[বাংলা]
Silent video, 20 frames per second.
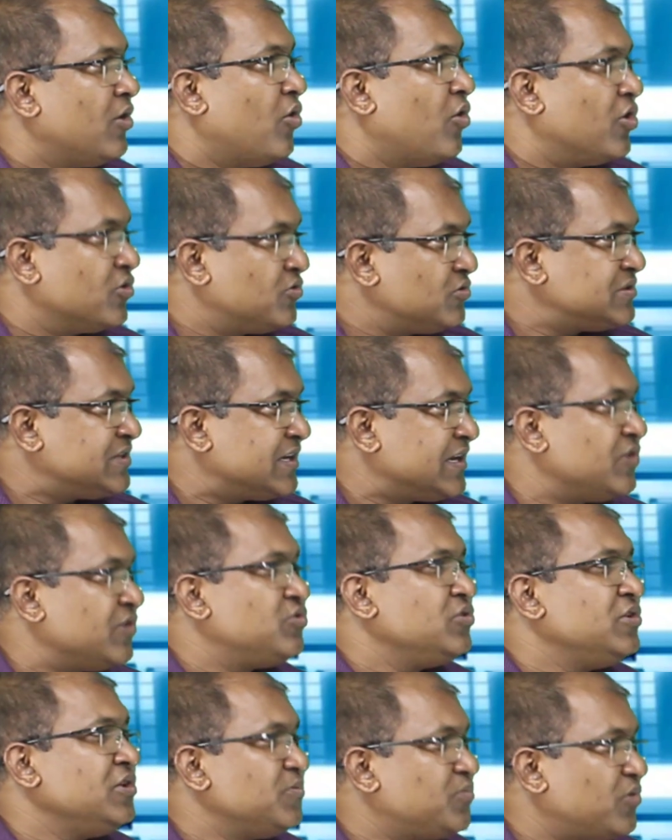হয়তো সে
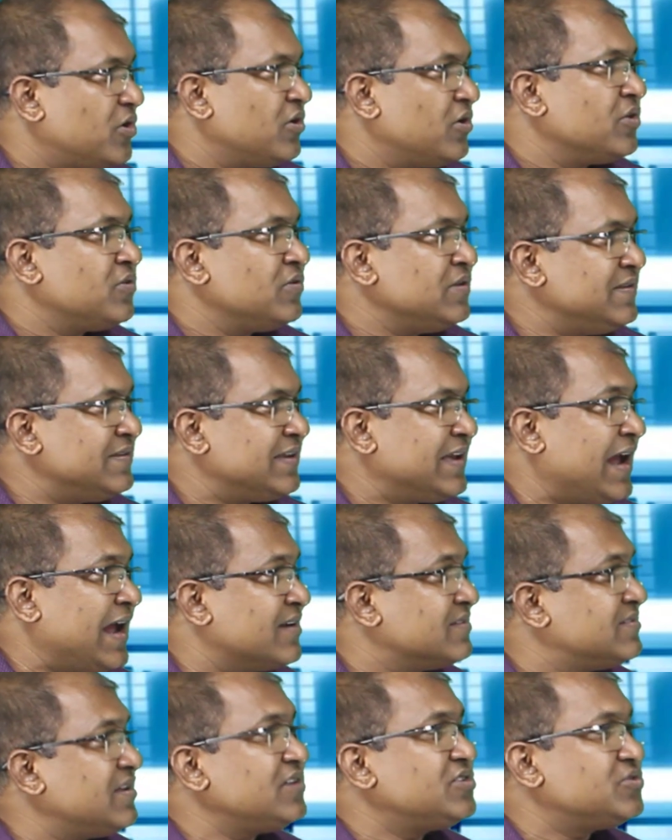কিছুদিন পর হয়তো নিজেকে
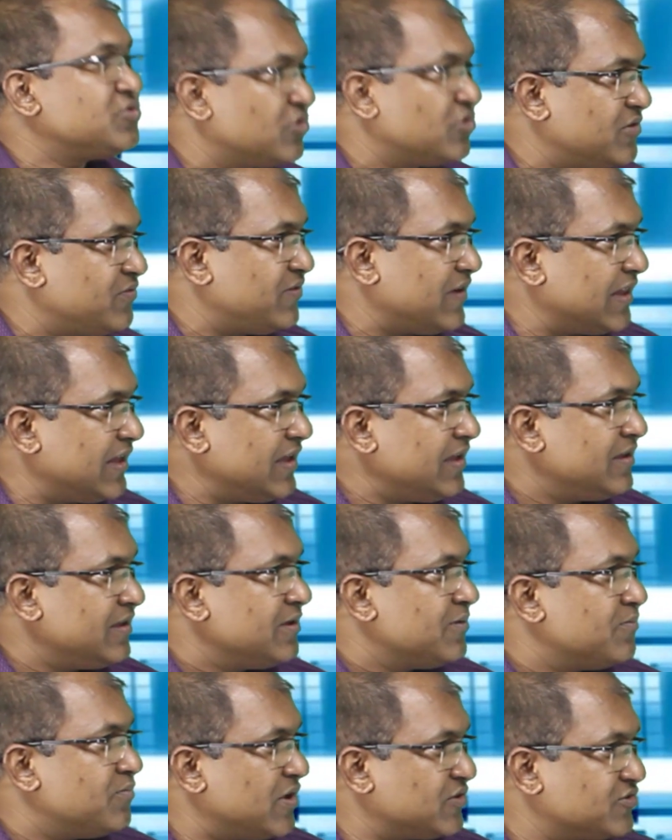অ্যাডজাস্ট করে ফেলে
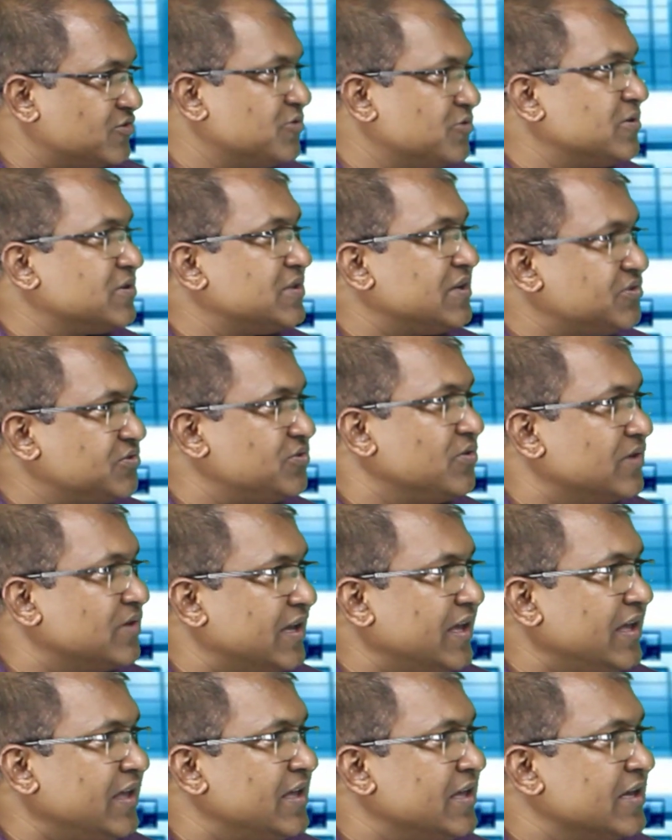বাস্তবতার
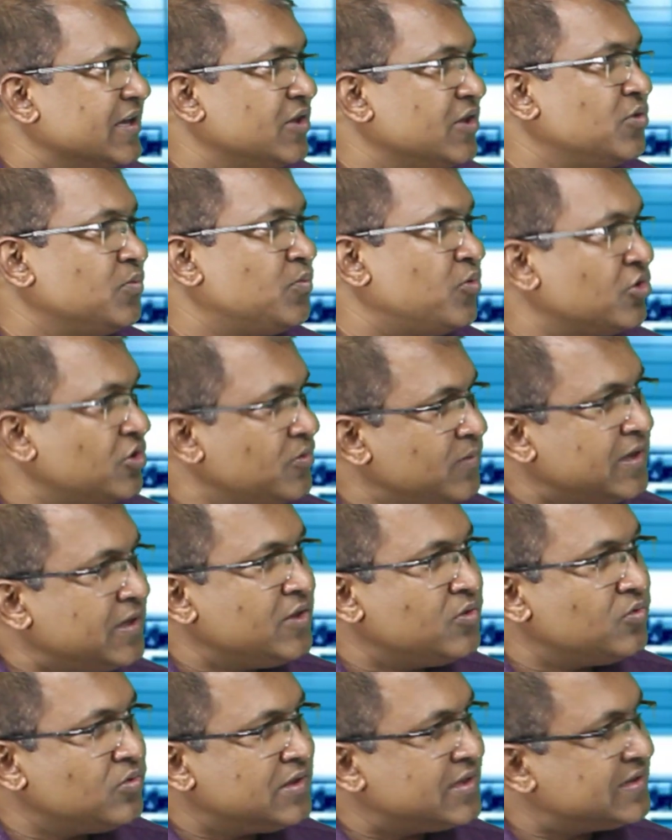সঙ্গে কিন্তু প্রথমেই
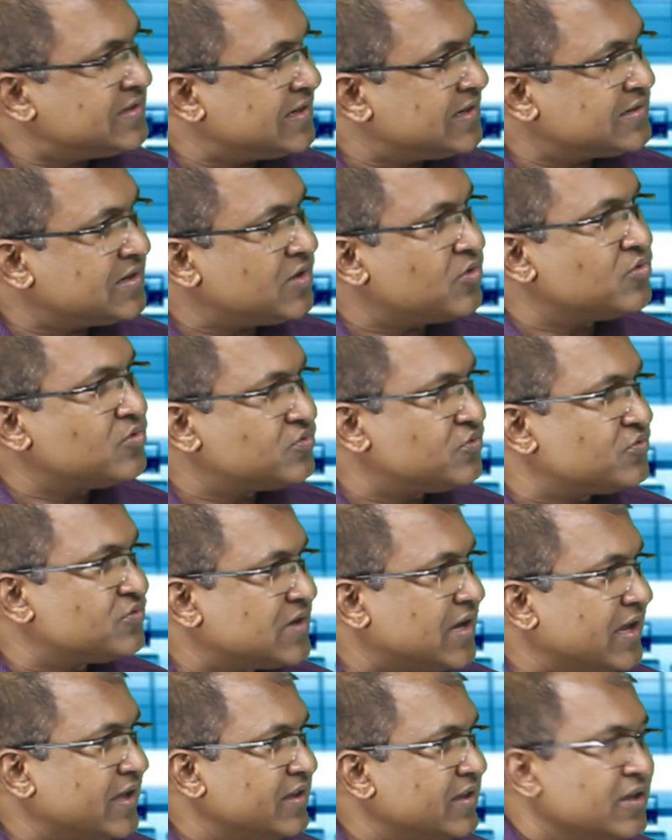কিন্তু গিয়ে সে একটা হোসট
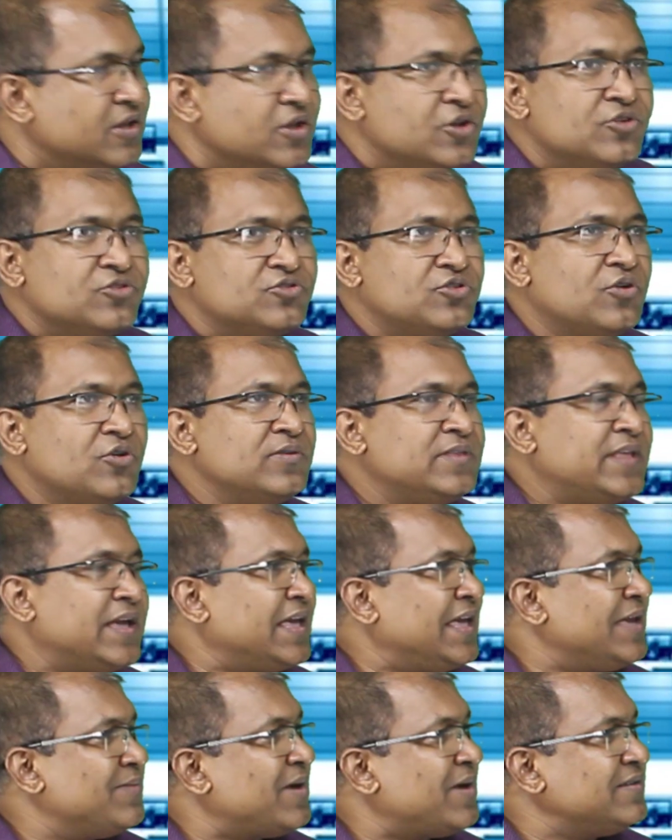খায় আচ্ছা। যখন
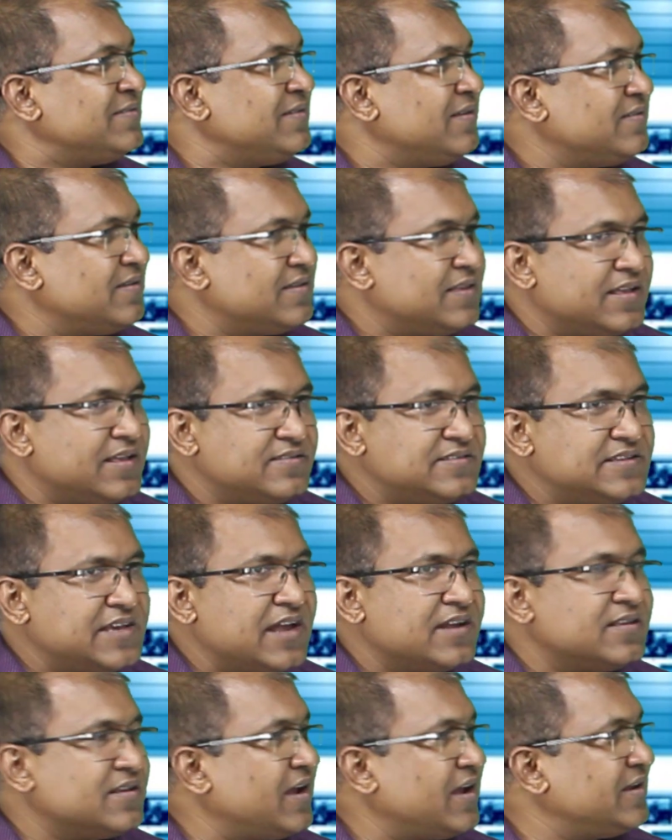দেখে এমার্জেন্সিতে
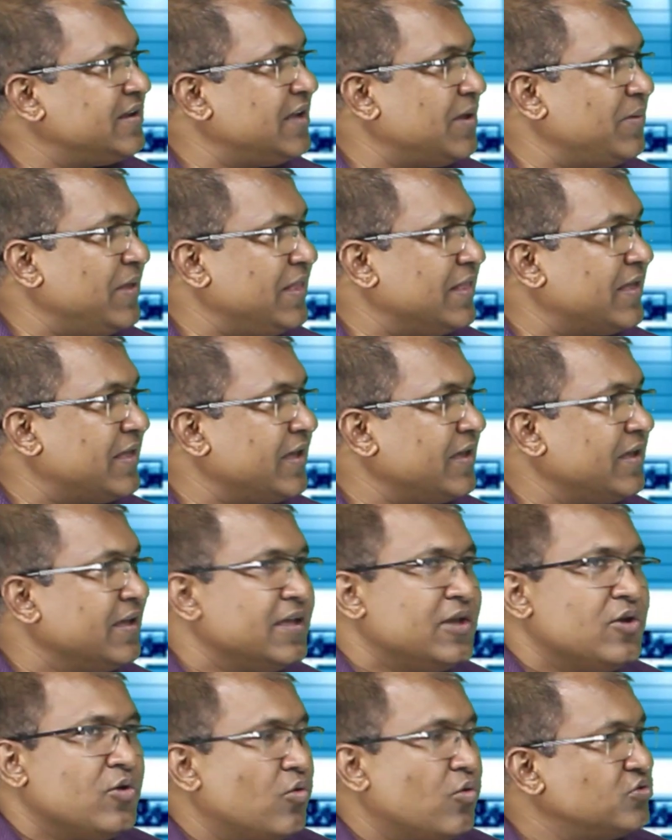চেয়ার নাই টেবিল নাই
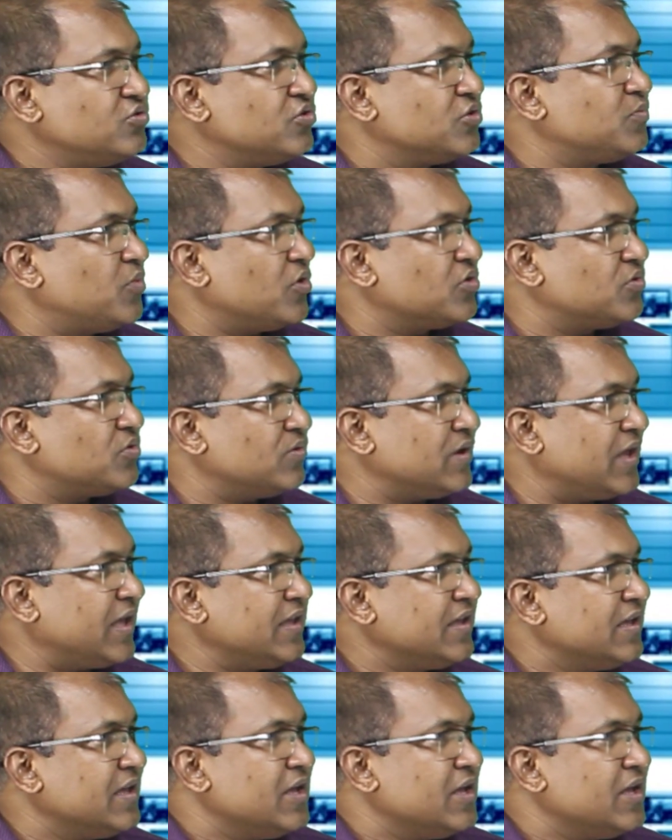ওষুধপত্র নেই